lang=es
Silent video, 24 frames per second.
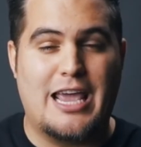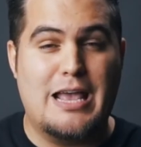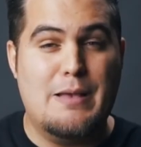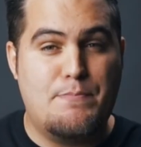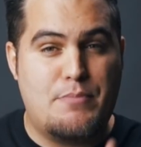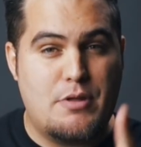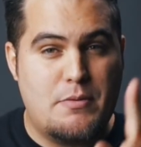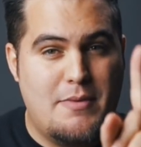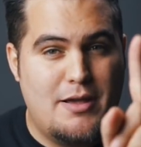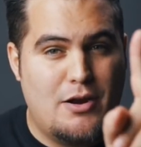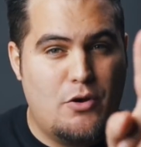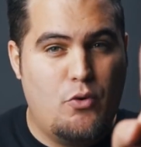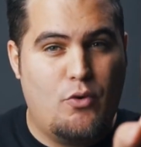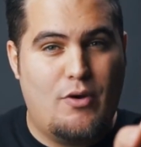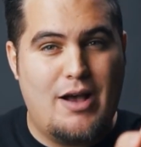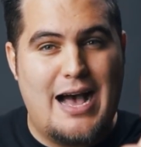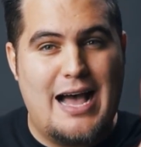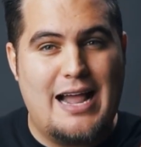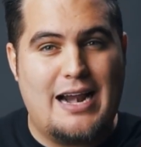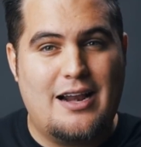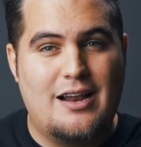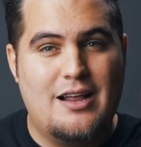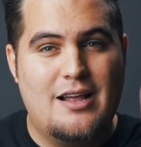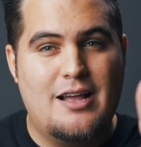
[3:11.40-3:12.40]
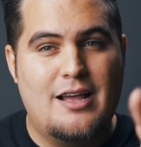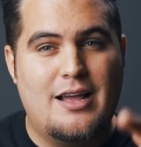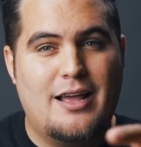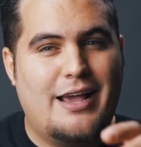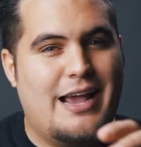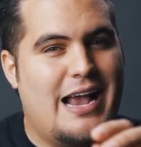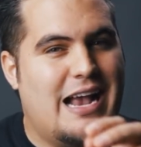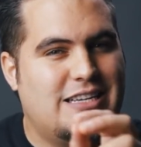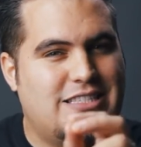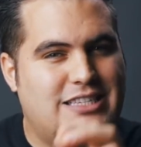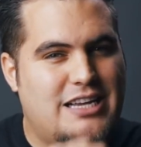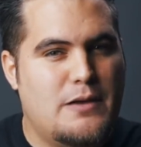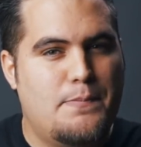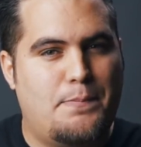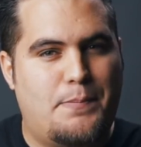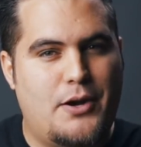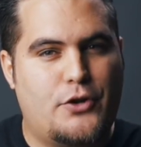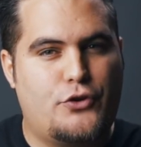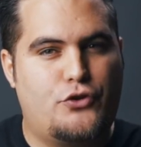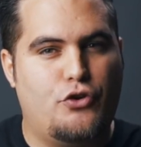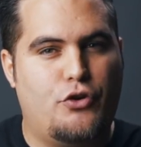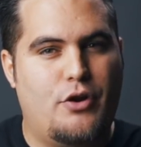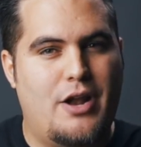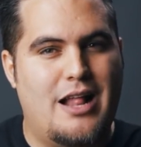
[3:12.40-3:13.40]
En primer lugar, es
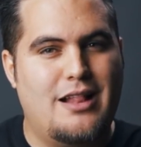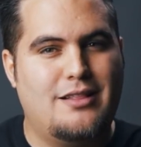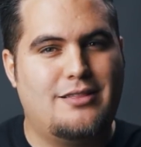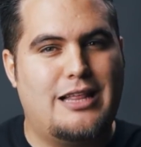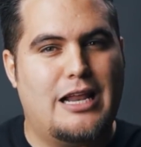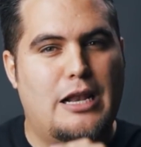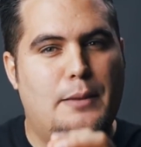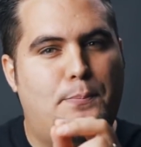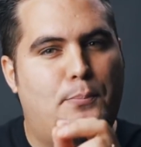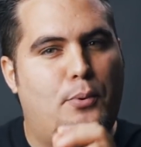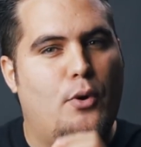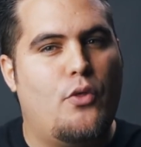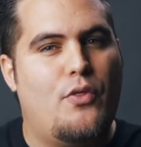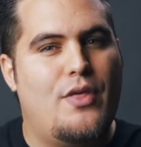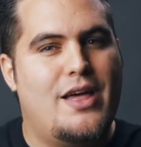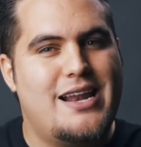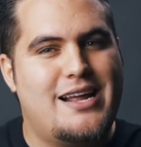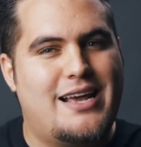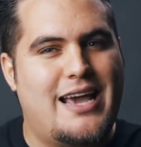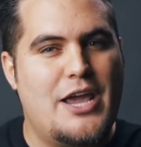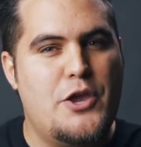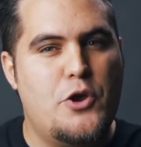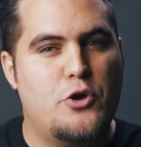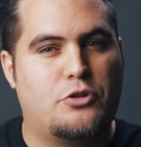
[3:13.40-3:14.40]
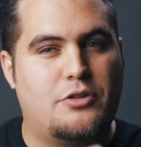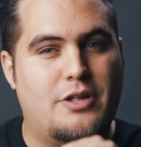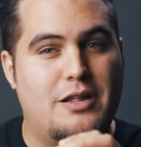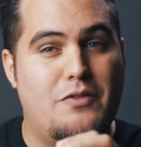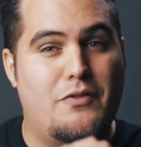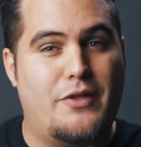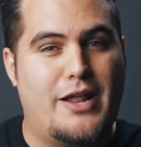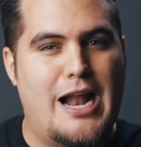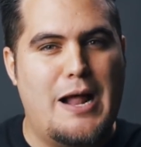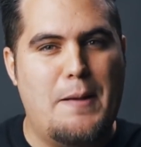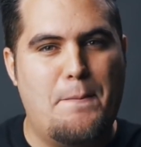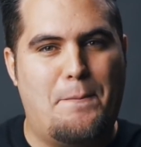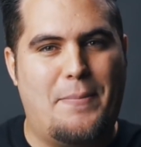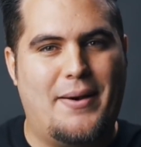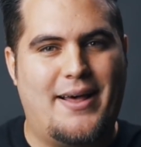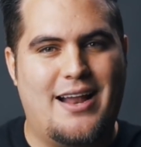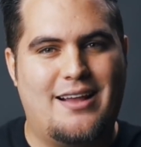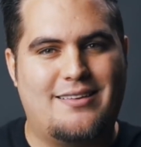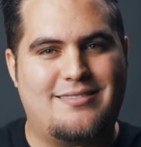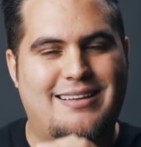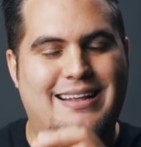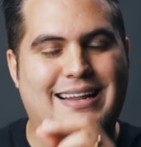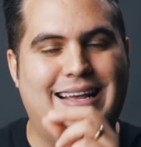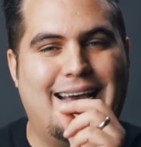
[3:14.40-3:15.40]
impresionante el poder que ellos tendrán para
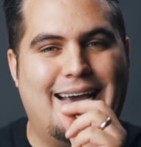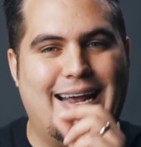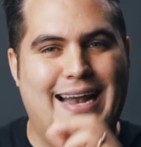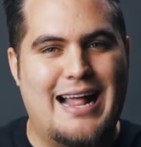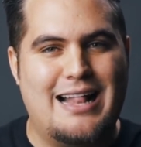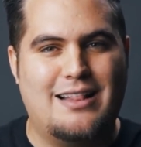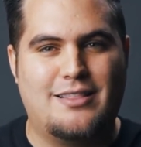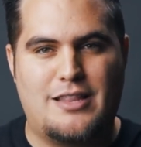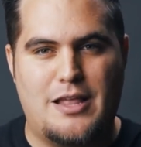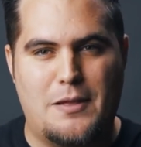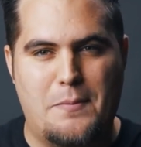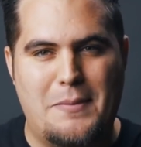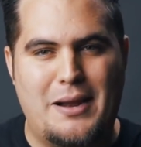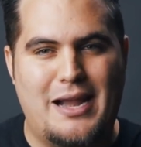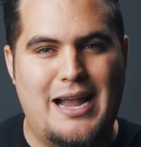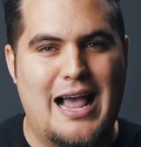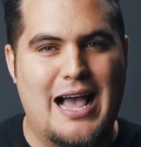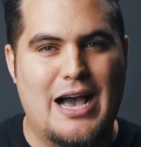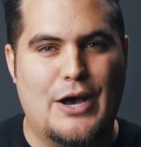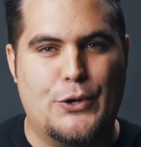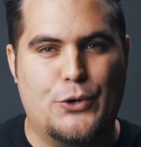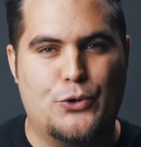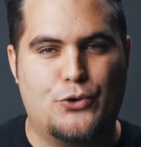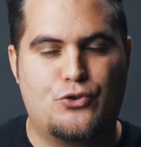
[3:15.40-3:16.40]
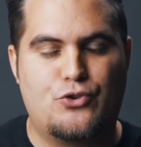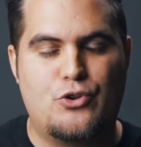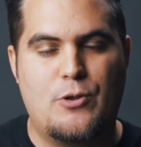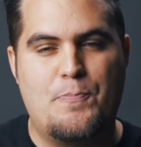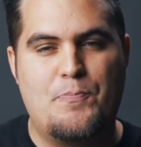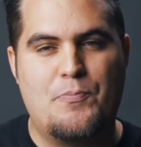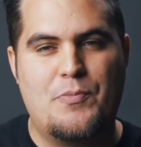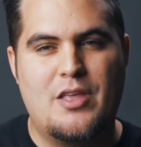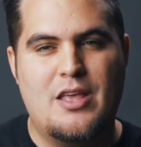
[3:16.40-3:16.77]
hacer grandes milagros.